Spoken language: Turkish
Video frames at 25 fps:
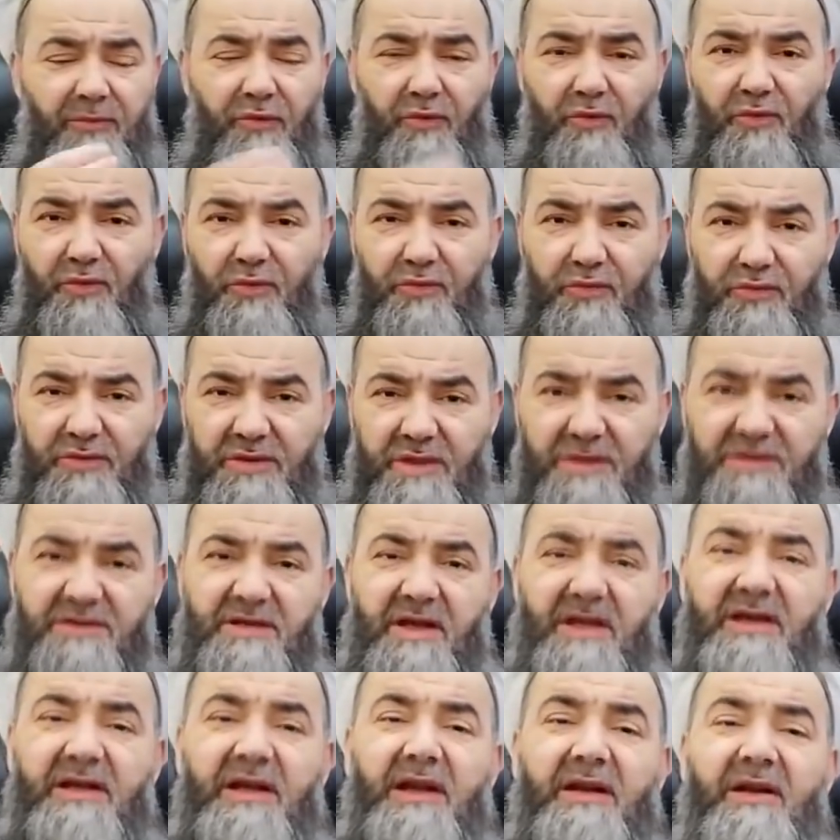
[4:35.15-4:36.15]
buyurulduysa
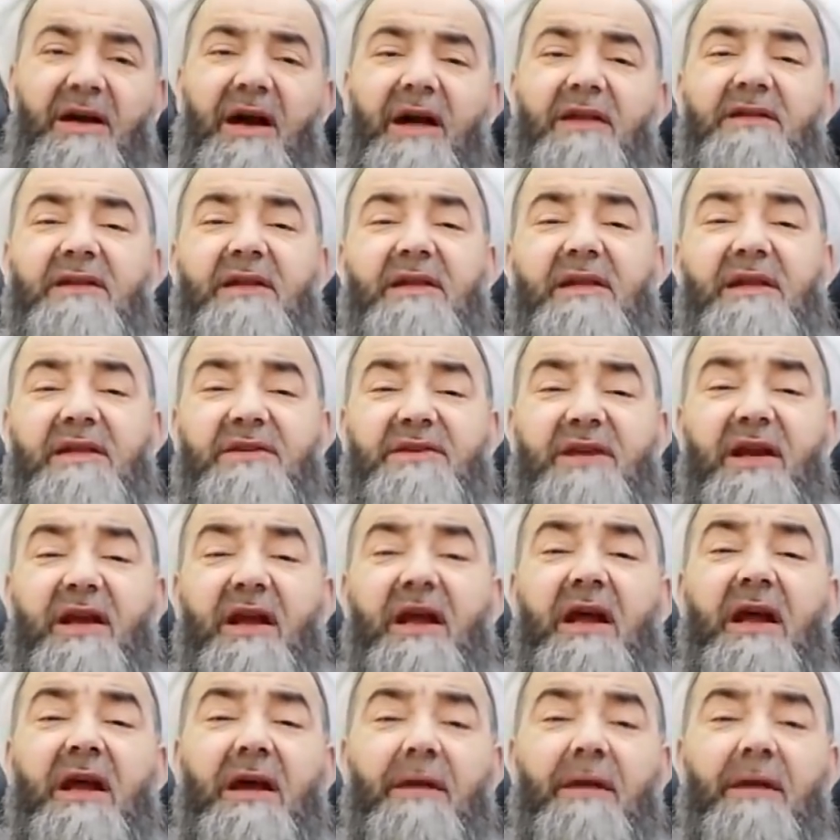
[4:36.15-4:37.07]
sayıya rahat edecek.